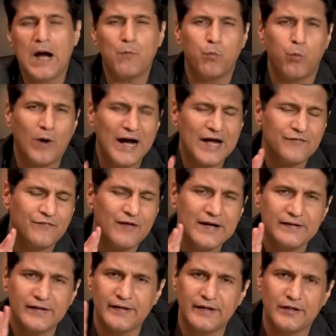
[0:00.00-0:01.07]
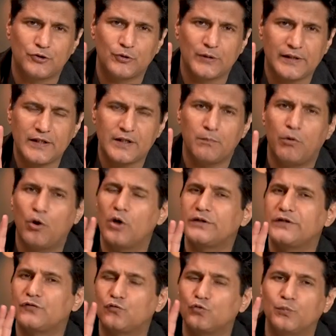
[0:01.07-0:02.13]
अब वाईफाई डायरेक्ट जो है ना ये
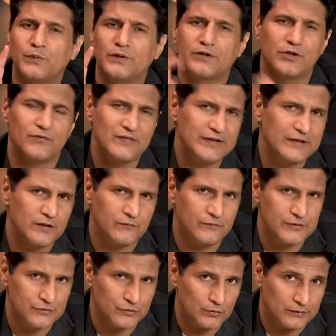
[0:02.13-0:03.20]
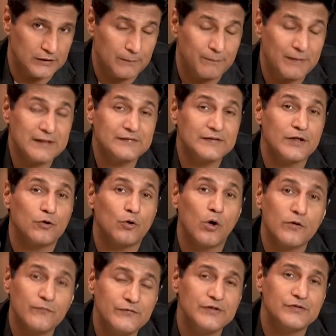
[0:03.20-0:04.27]
बहुत ही सुपर कन्वीनियंट फीचर होता है प्लस एक
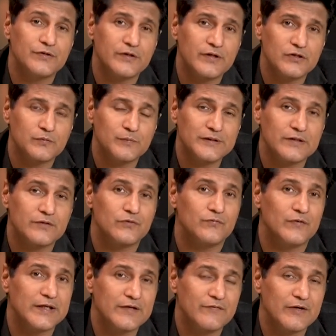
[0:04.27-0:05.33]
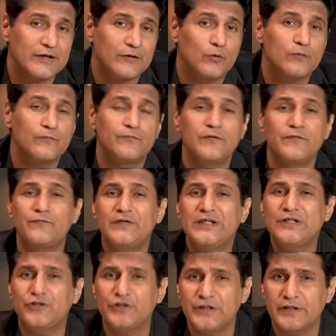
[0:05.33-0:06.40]
और फीचर है इसमें दैट इज़ वेरी वेरी गुड
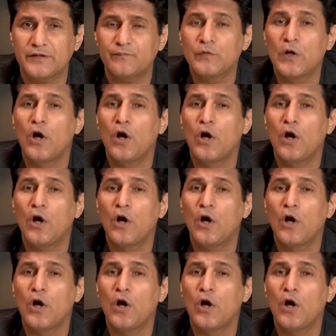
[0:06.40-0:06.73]
फिफ्टी शीट